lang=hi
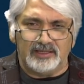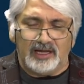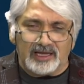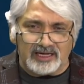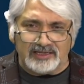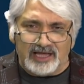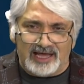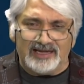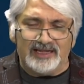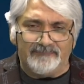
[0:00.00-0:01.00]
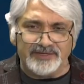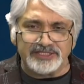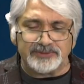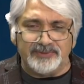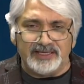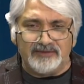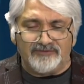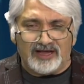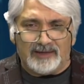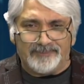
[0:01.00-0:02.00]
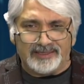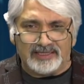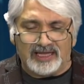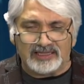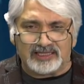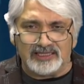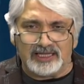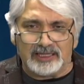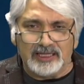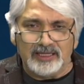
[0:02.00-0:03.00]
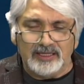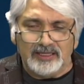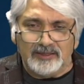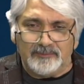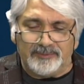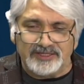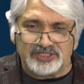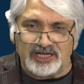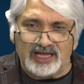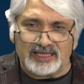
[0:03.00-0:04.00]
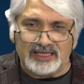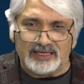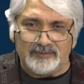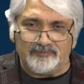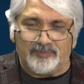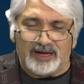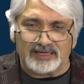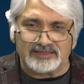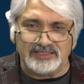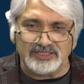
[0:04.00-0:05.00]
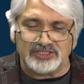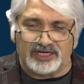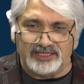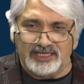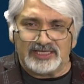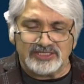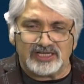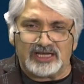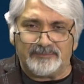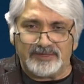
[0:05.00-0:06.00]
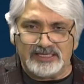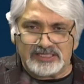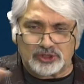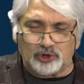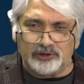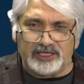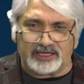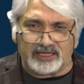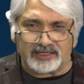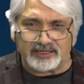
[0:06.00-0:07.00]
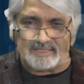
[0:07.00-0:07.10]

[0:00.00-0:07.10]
अगर ला रहे हैं बीच में वहाँ पे लाल किला पे जाके भारतीय झंडे की जगह पे इसको लहरा रहे